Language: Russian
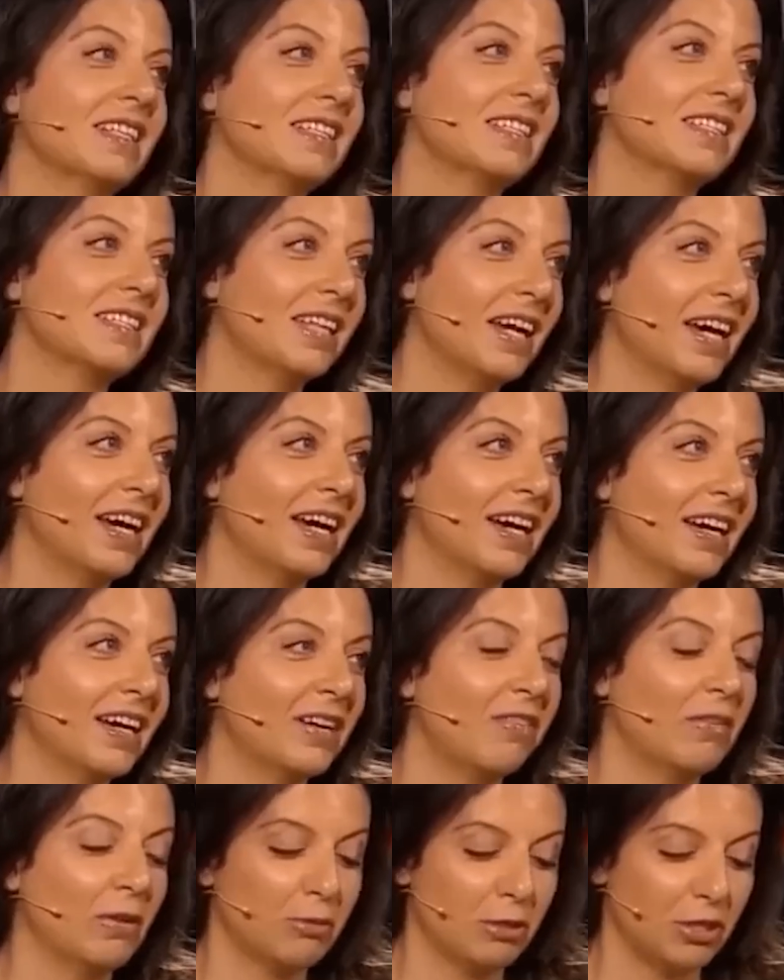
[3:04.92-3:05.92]
зная,
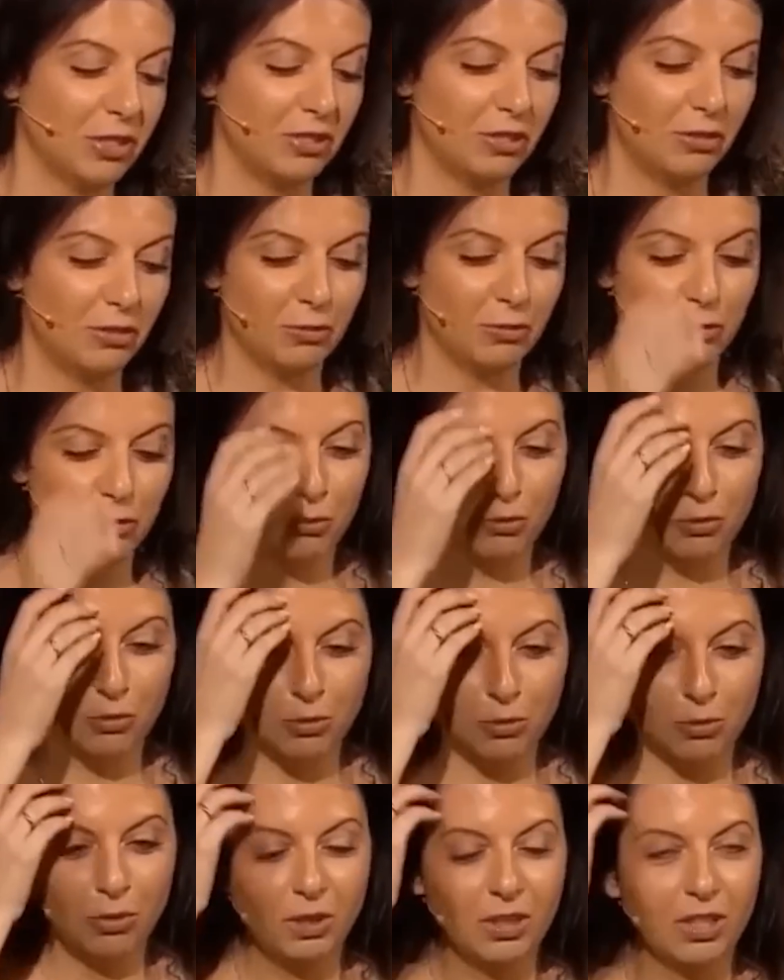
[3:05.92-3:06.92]
как вообще здесь все
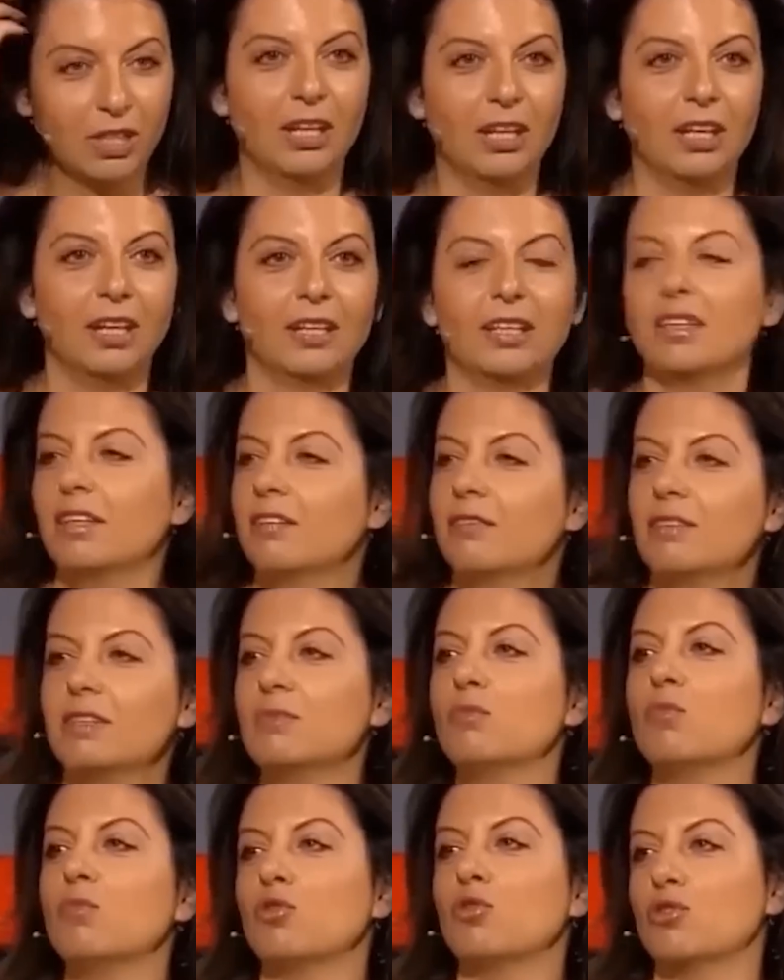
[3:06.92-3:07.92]
устроено, это
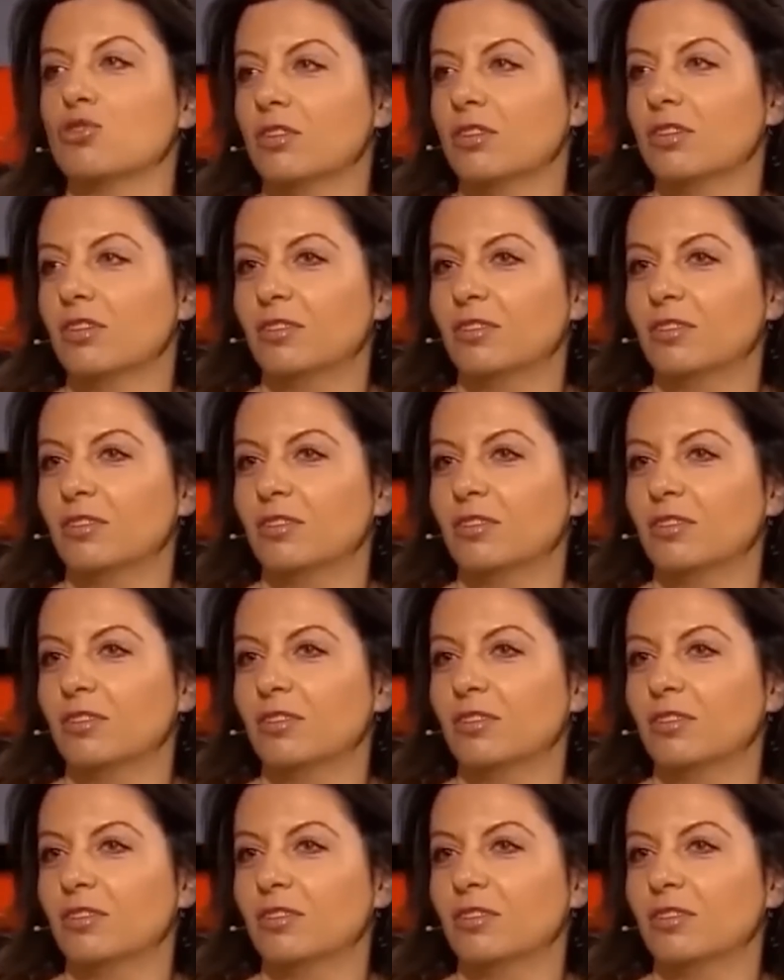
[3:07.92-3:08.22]
невозможно.